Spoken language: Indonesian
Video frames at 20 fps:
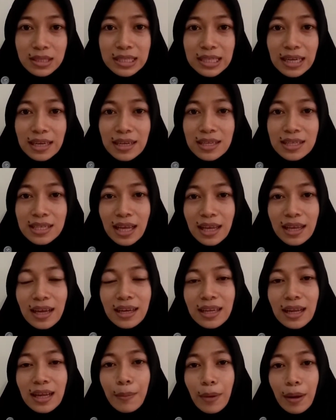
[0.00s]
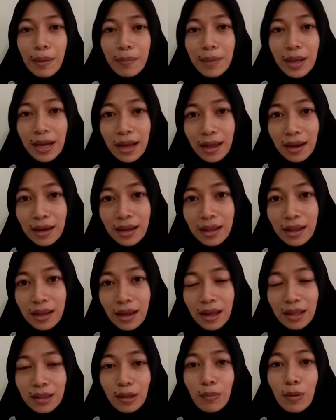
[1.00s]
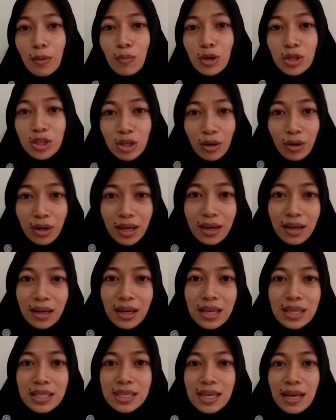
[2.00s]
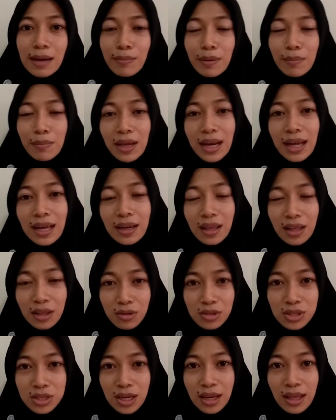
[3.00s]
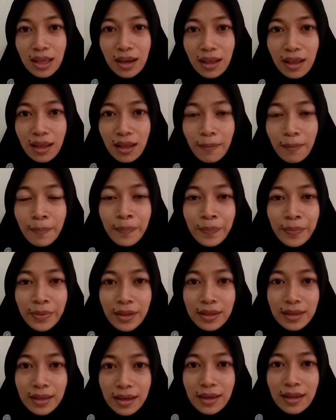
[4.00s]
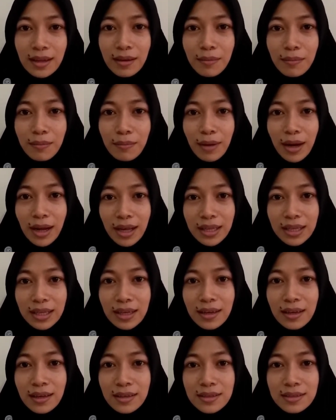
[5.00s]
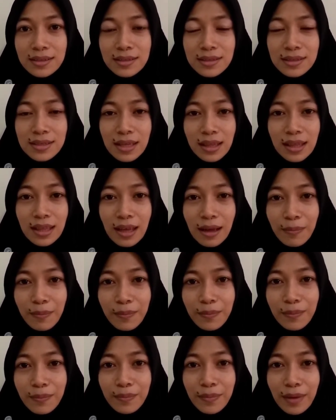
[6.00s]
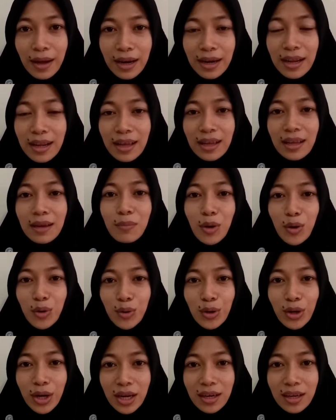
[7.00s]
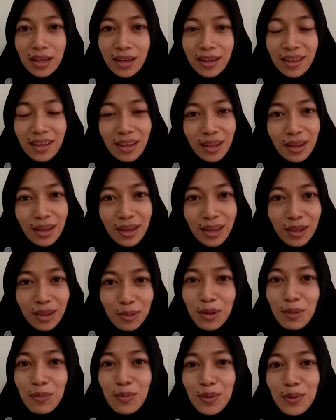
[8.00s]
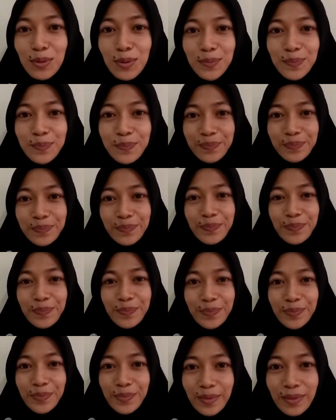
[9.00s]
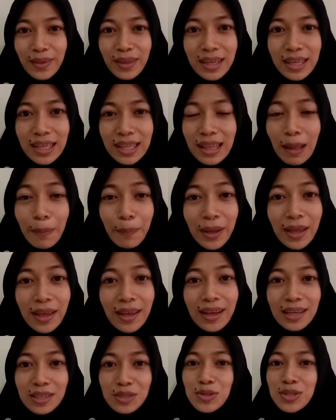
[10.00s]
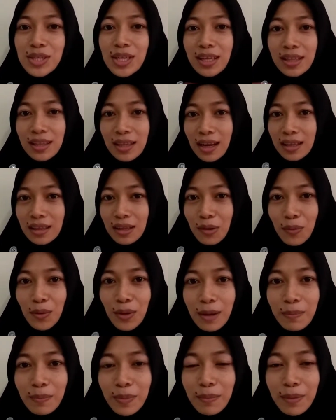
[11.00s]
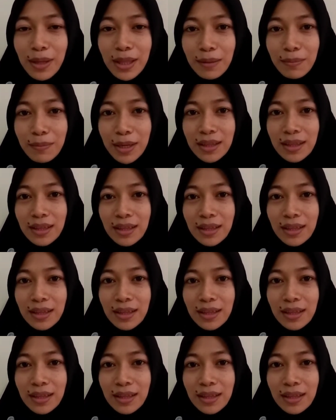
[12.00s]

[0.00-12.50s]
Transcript: jadi saingannya Milani atau membocorkan rahasia Mamilani itu sendiri. Jadi makanya setiap ada yang ingin mengundurkan diri itu dibunuh. Tapi kasus ini tidak terungkap teman-teman,